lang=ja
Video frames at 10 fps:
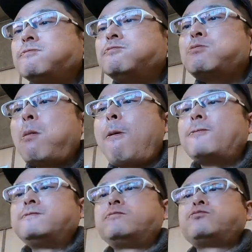僕
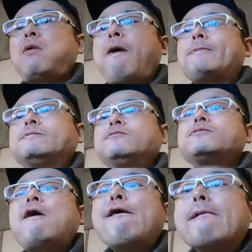ももちろん
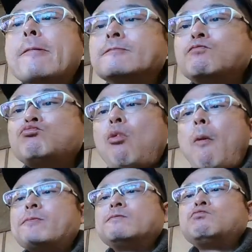エビ好きなんですけ
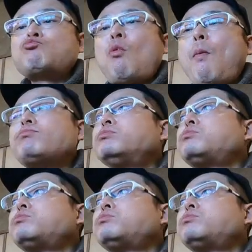ど、これ天ぷらに